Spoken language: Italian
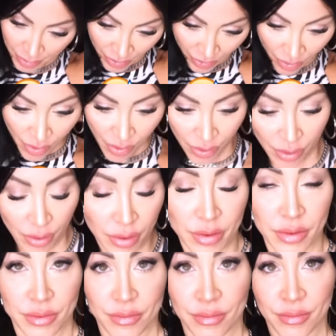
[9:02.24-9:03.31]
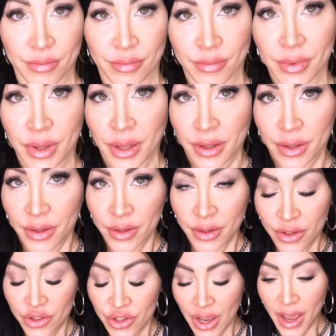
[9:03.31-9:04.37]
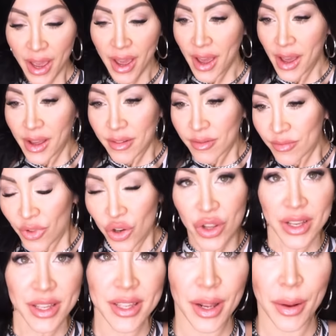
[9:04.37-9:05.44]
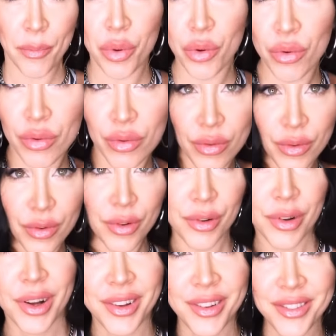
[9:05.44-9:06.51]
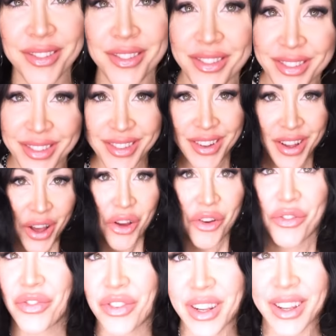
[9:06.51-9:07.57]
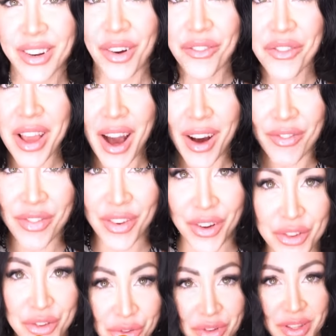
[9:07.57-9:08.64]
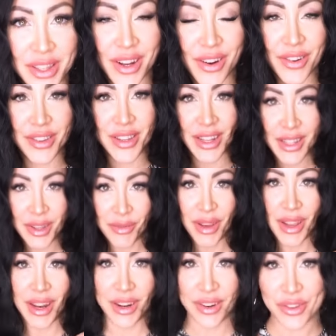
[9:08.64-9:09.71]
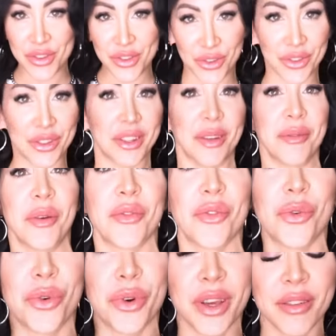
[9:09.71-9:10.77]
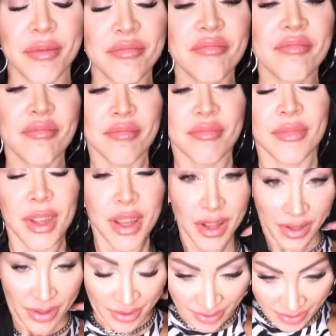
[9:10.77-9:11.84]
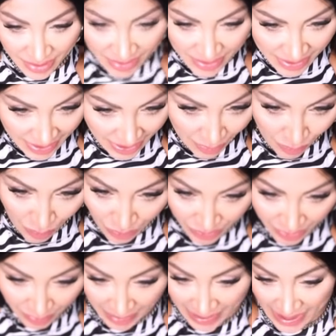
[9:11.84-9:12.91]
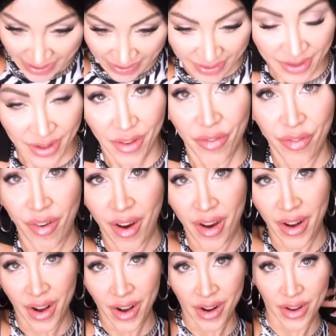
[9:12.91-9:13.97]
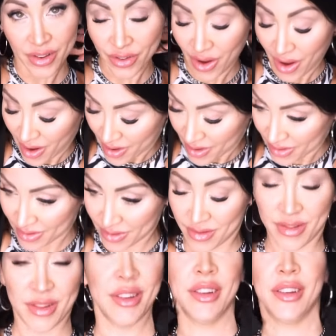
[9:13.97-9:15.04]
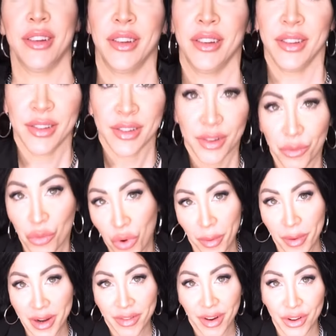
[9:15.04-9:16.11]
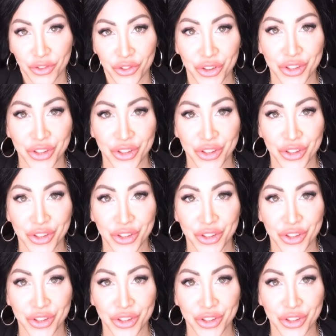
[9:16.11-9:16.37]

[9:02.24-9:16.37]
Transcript: però cioè voglio essere più free non mi applico su questa cosa dei peli non so ditemi voi eh, anche un po' di peletti, che fa raga cioè comunque me li faccio